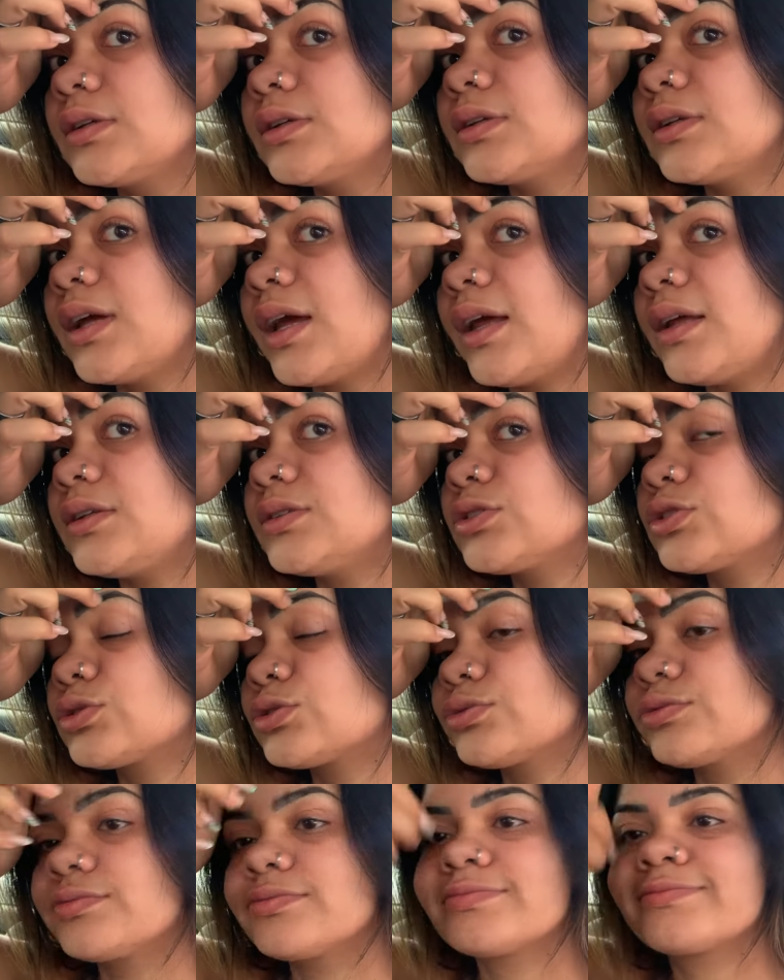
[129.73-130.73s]
E é
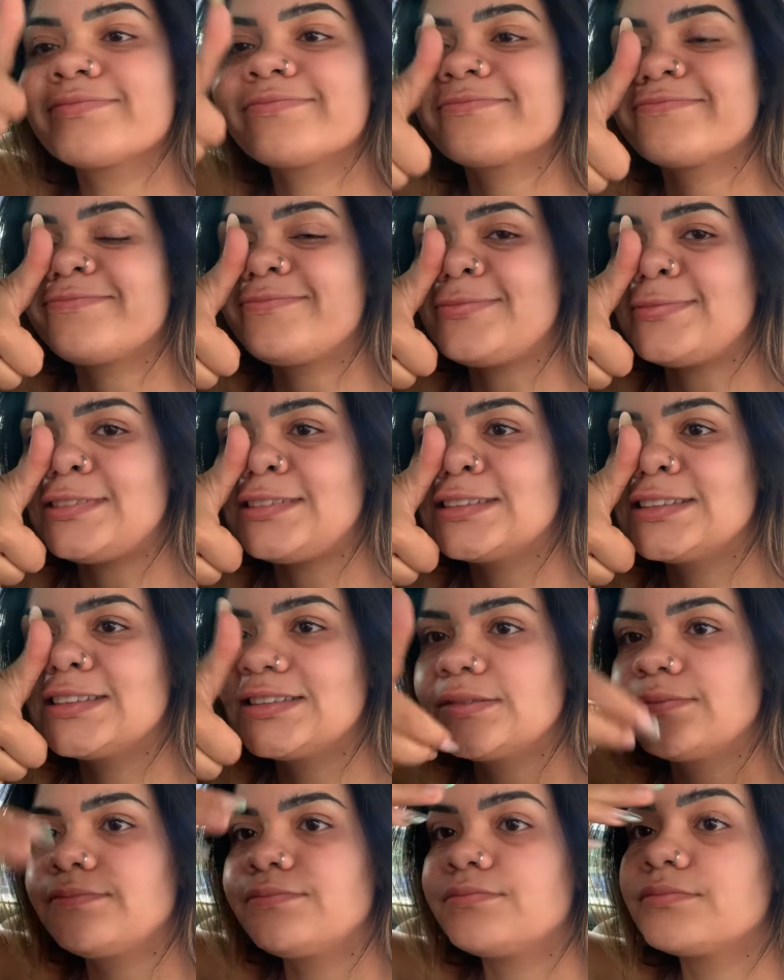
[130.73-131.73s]
isso.
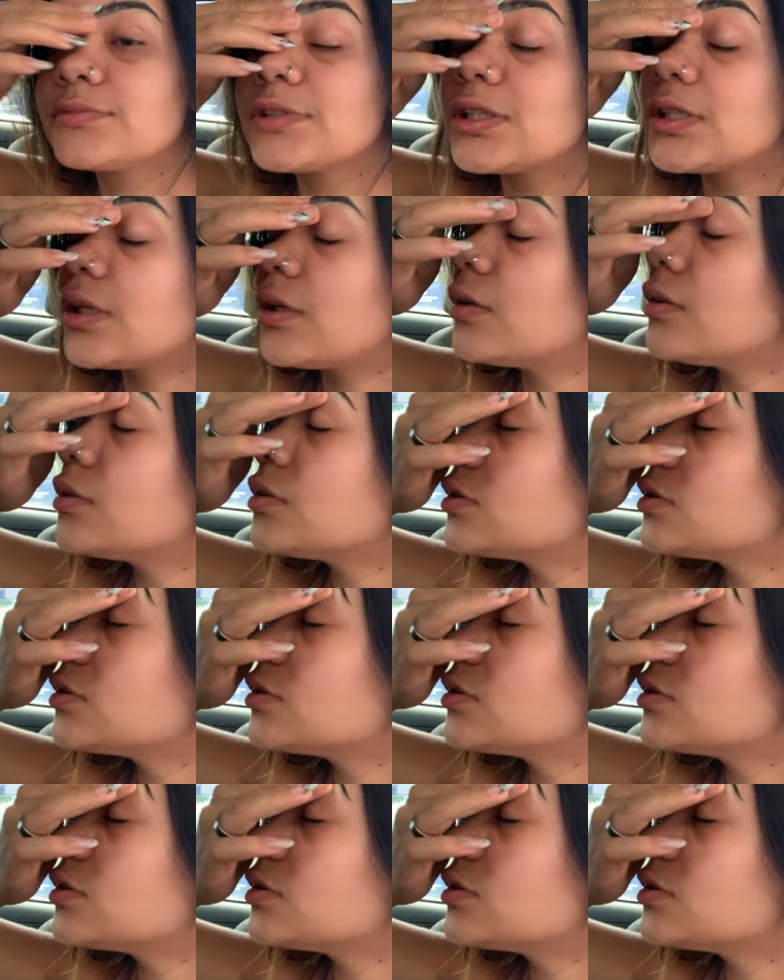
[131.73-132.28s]
Eu...